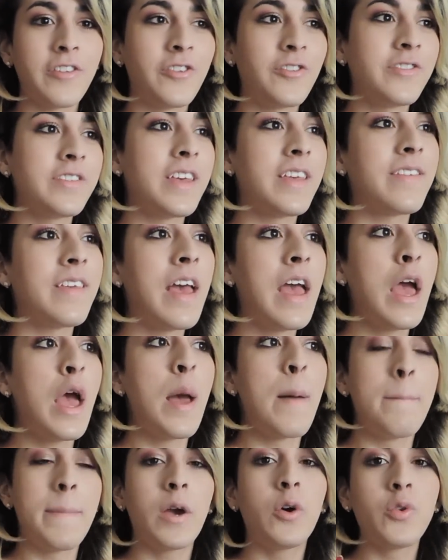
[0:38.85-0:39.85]
Entonces,
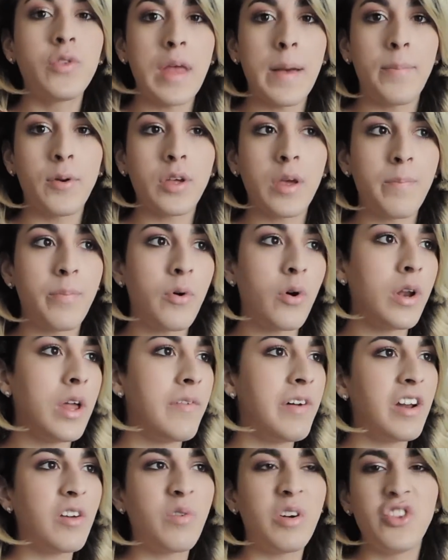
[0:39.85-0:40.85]
me gusta porque puedo
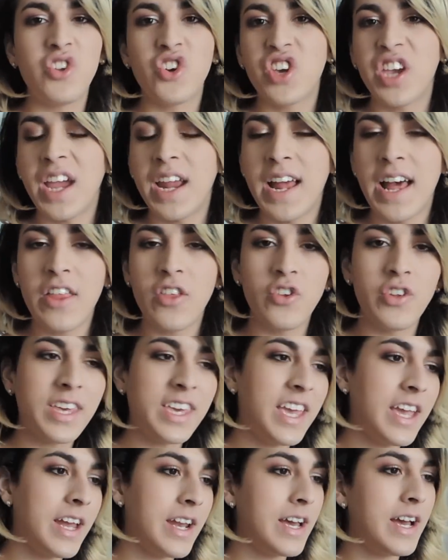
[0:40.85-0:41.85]
grabar cuando quiera, donde
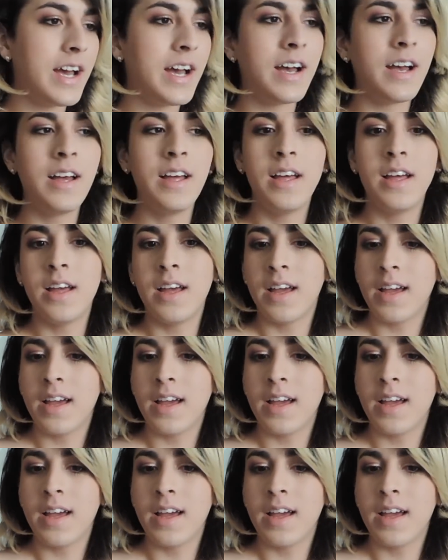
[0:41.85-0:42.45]
quiera.